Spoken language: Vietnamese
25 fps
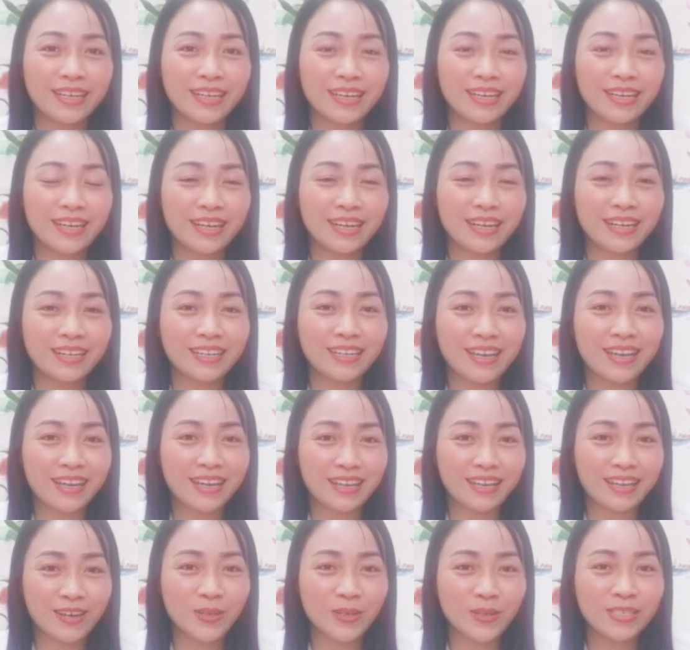à,
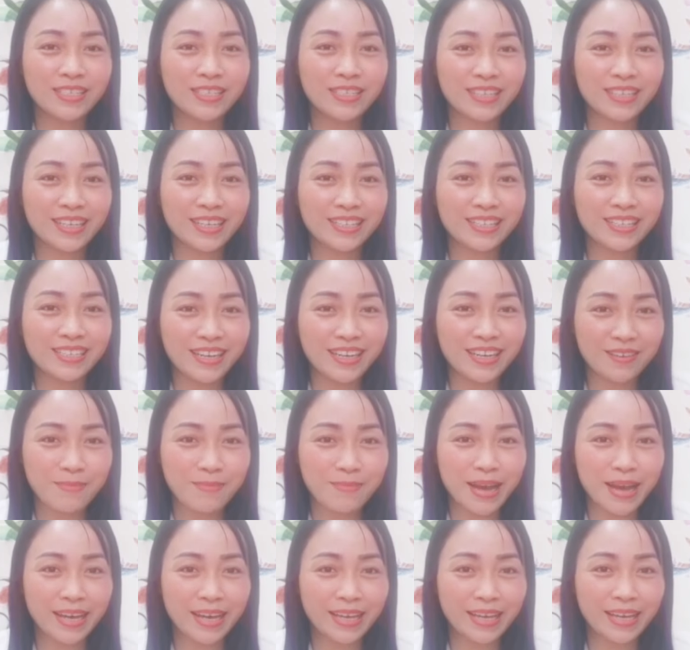để có những cái trải
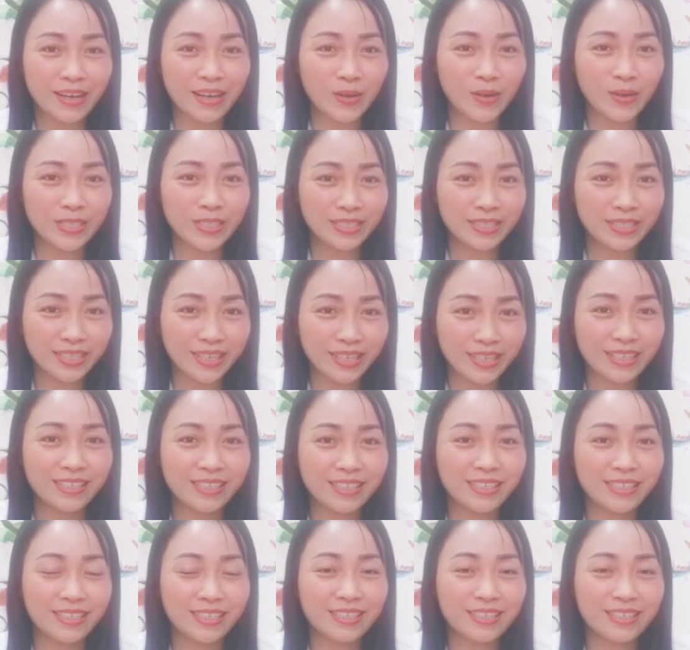bài có những
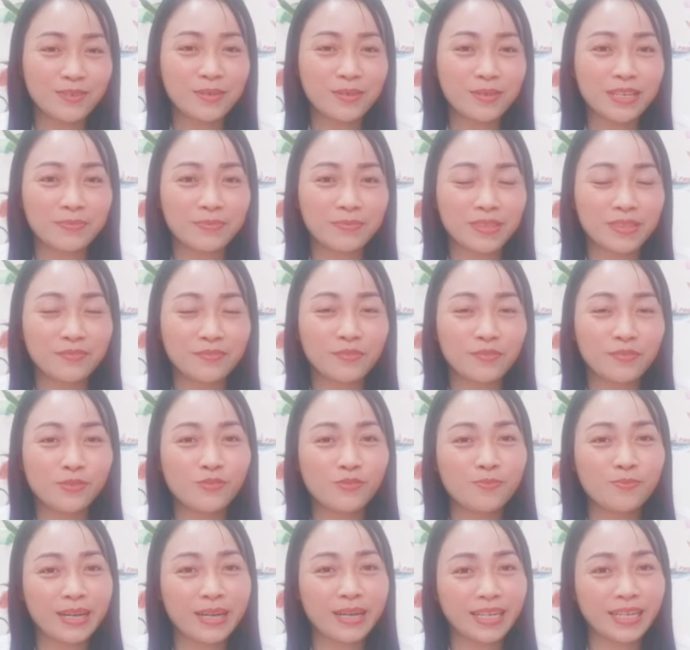cái thông điệp từ vũ
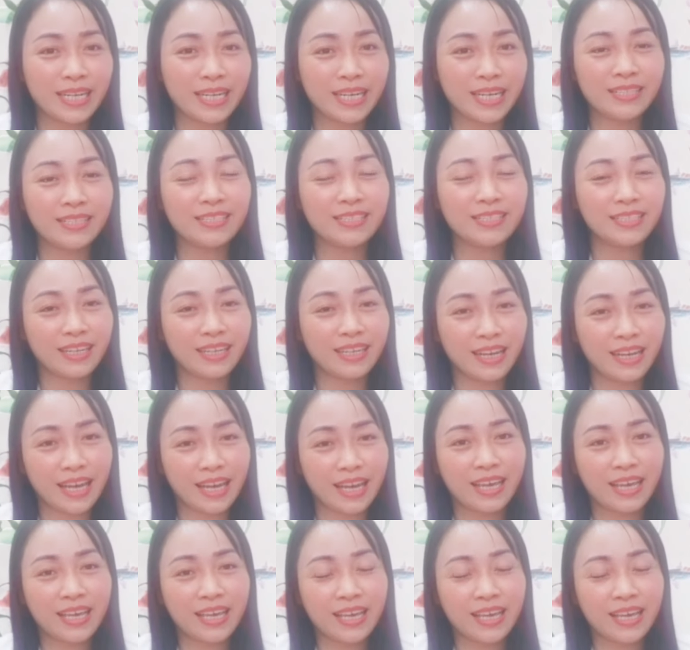trụ mang đến như thế
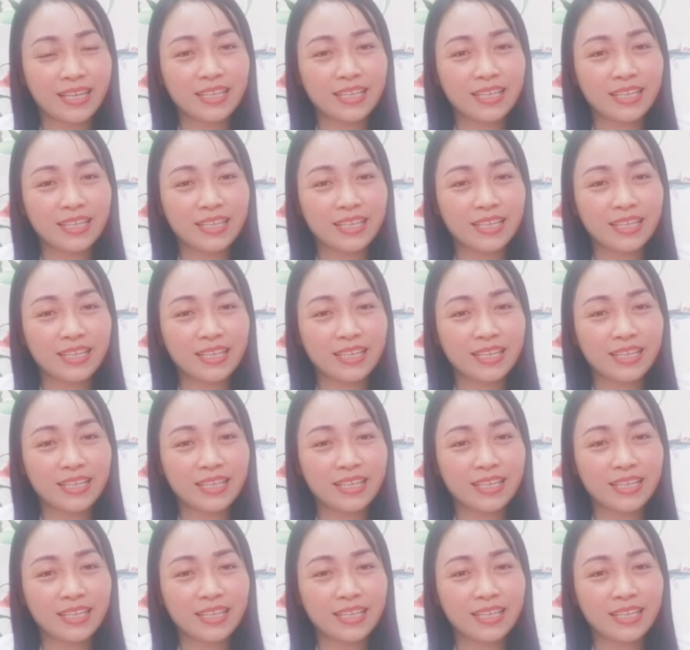này